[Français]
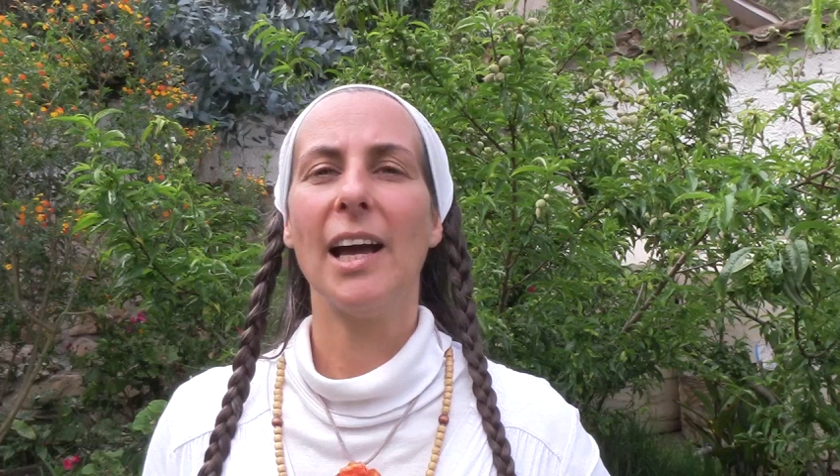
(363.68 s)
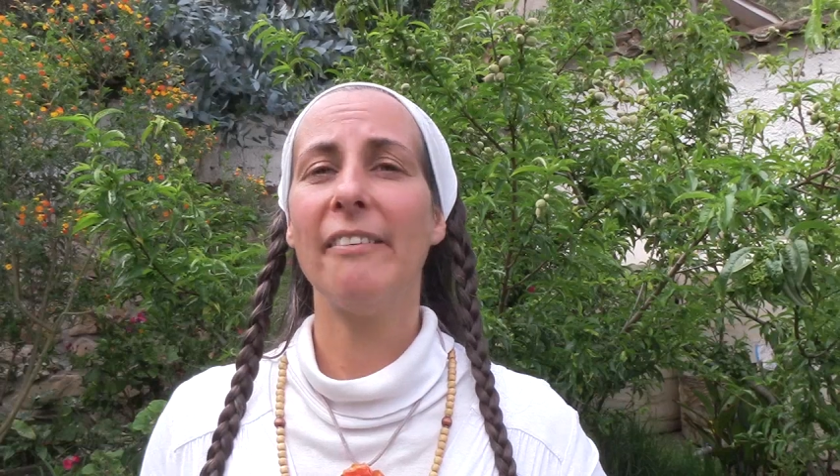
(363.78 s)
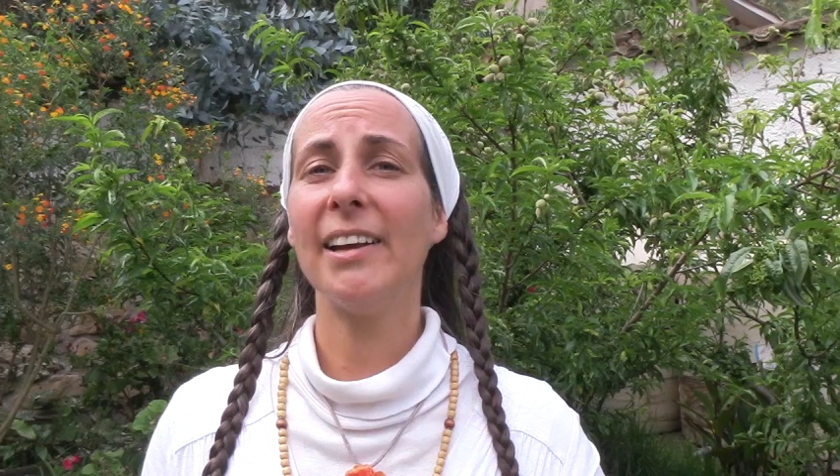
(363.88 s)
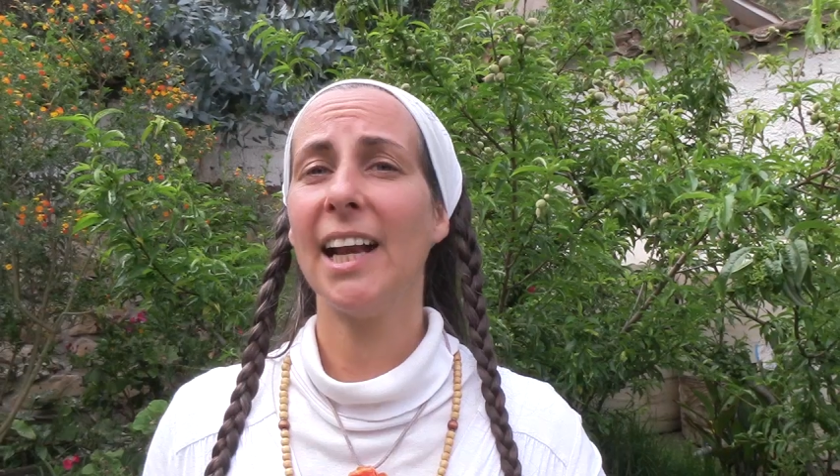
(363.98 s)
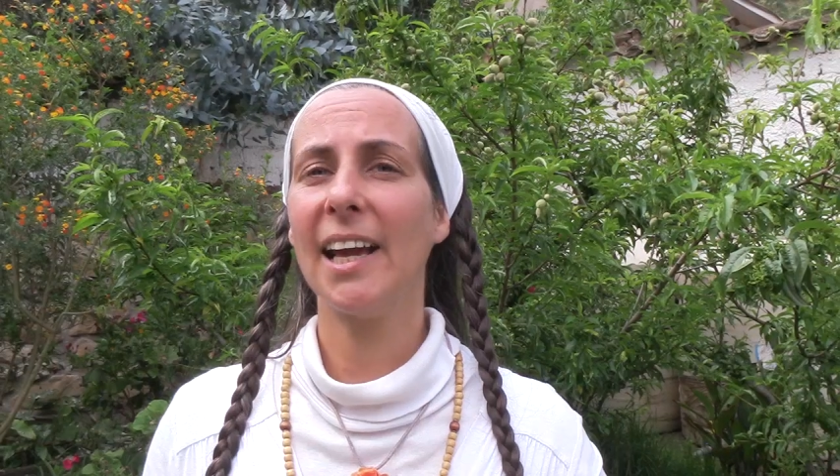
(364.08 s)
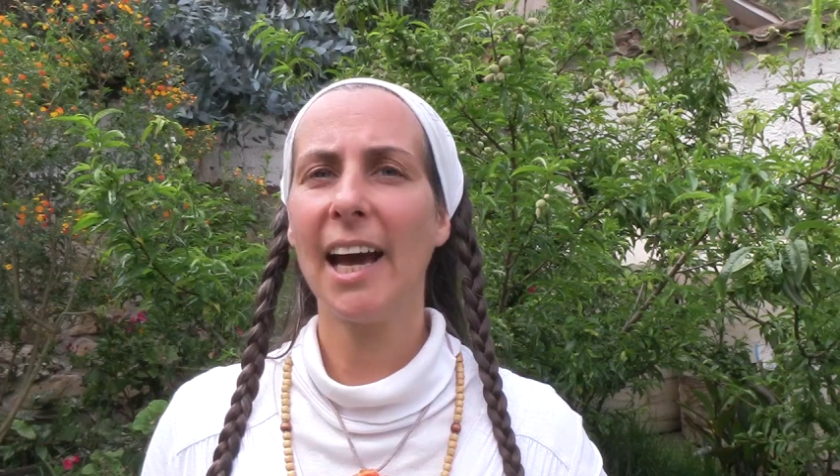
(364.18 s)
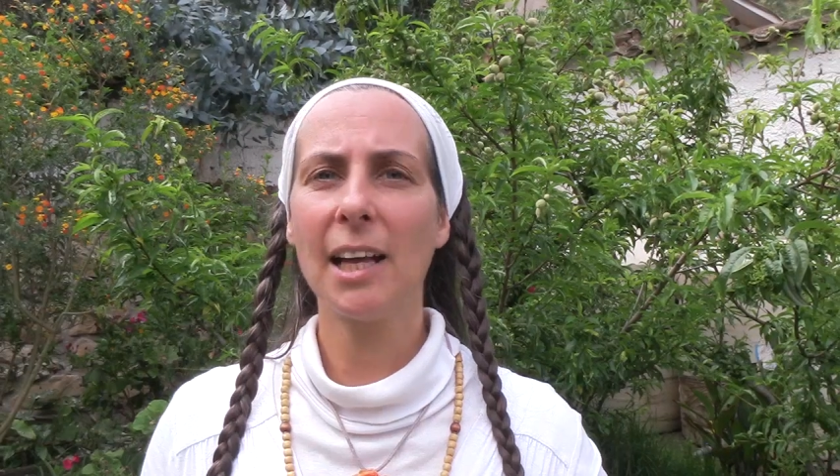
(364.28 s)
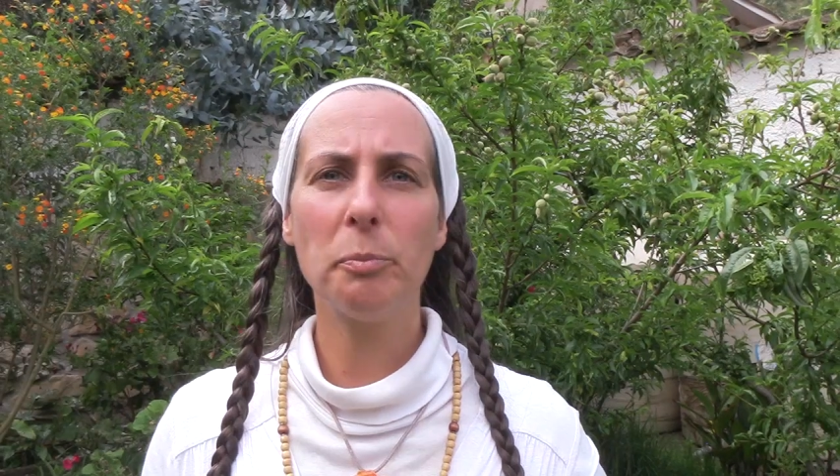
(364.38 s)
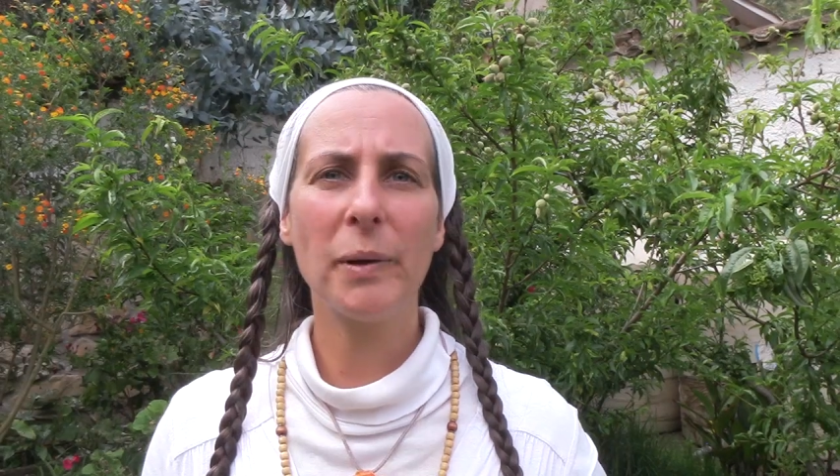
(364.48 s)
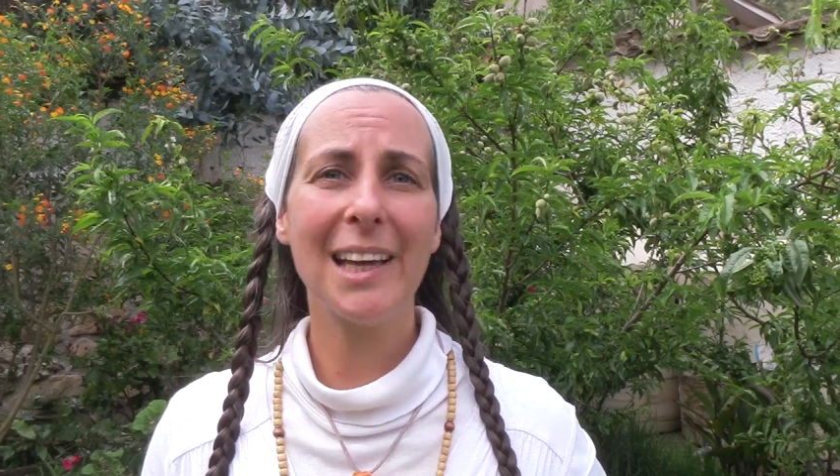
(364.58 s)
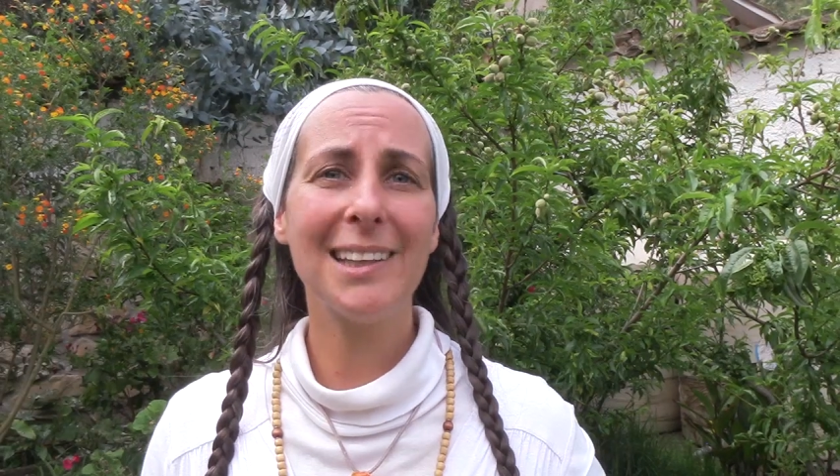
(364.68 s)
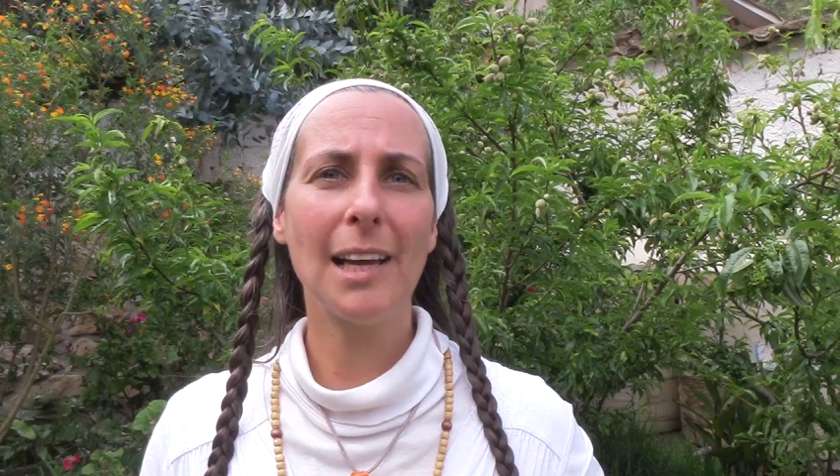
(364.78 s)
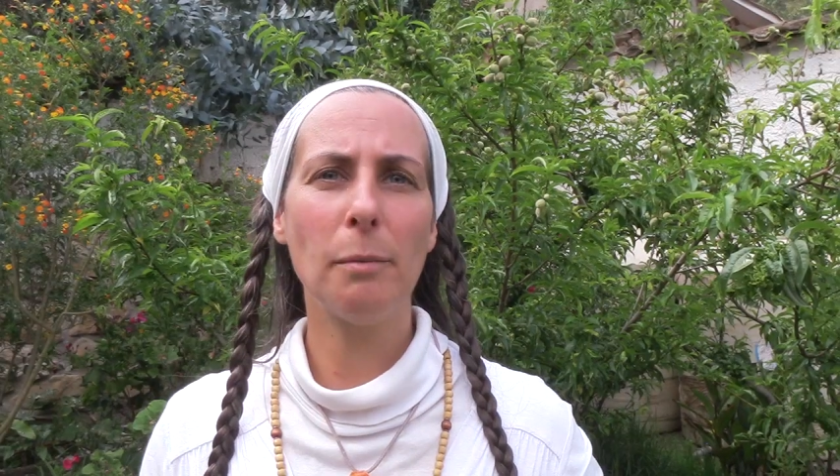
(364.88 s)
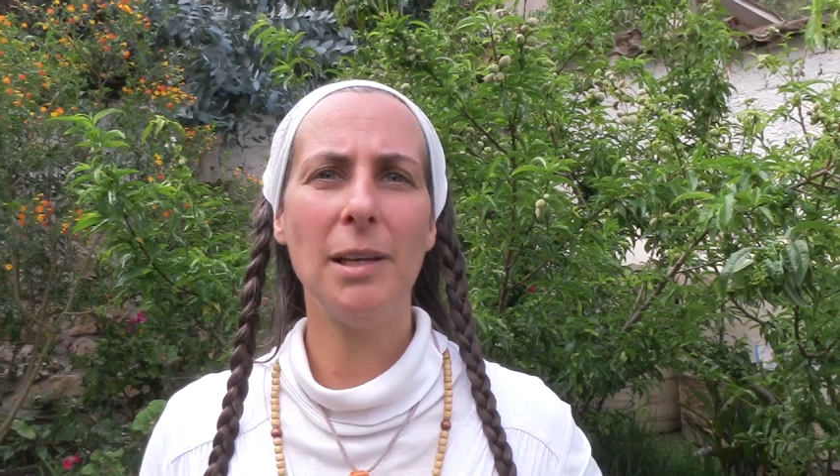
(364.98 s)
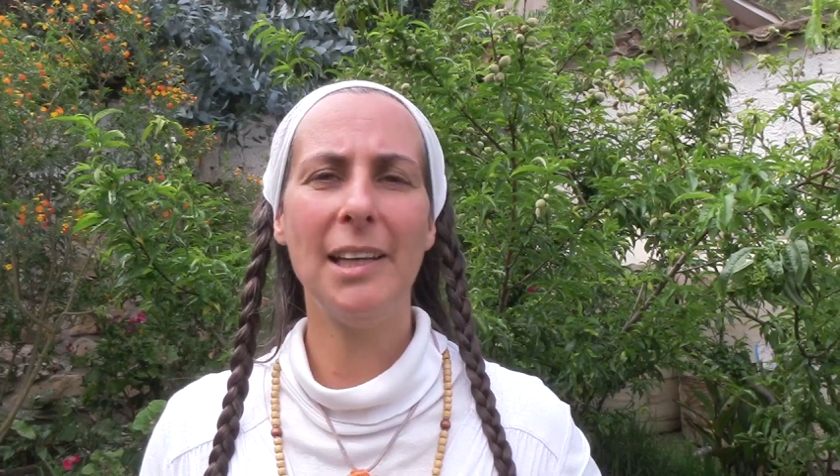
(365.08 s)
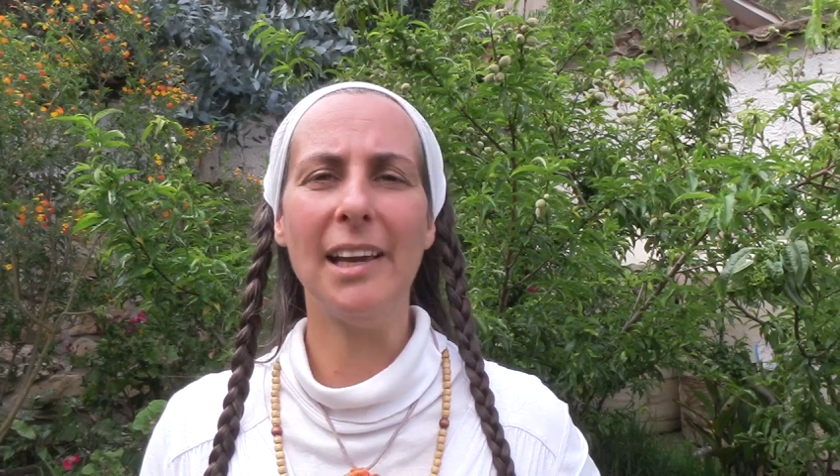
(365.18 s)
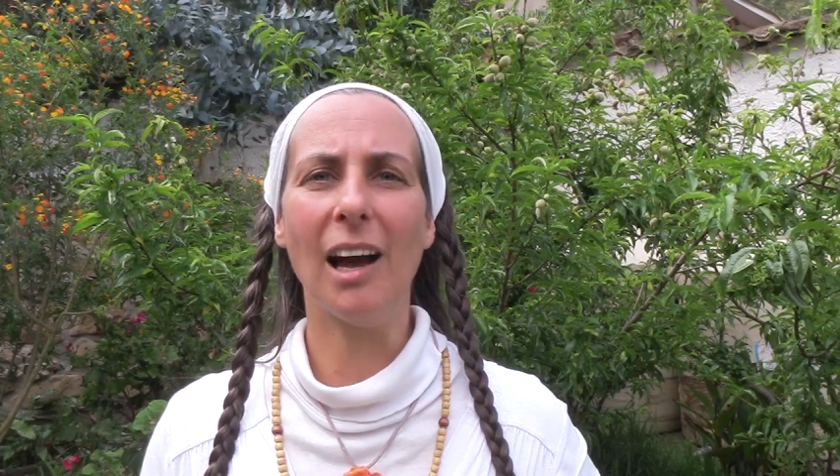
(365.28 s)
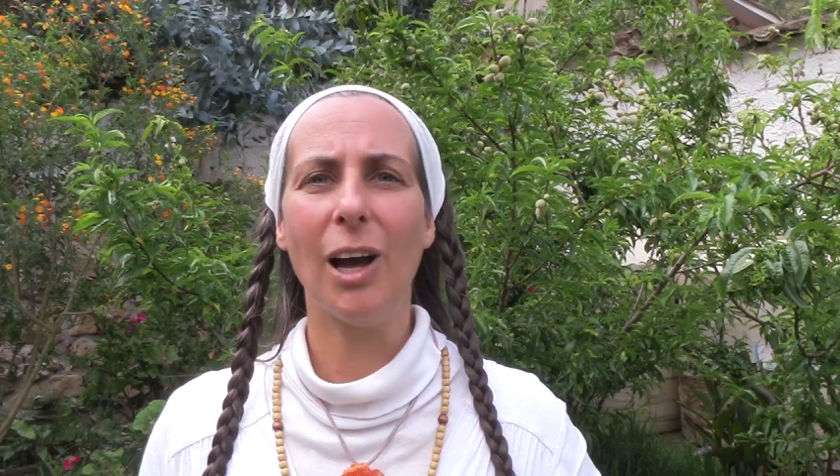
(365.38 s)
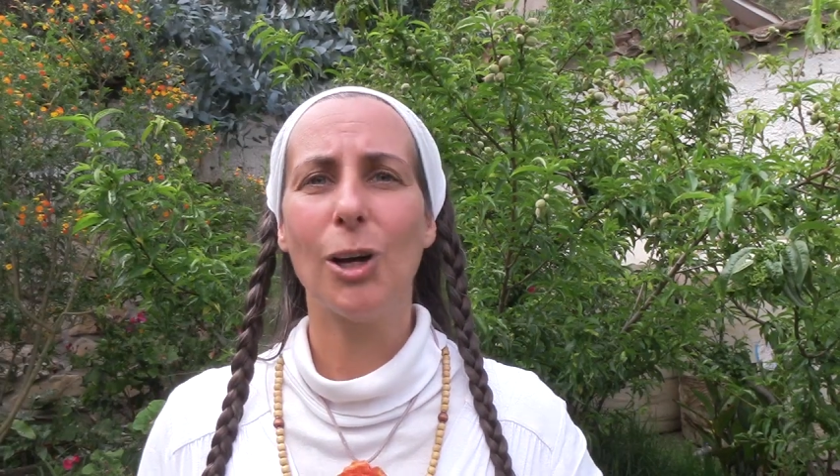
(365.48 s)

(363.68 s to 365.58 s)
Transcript: avec les cartes préétablies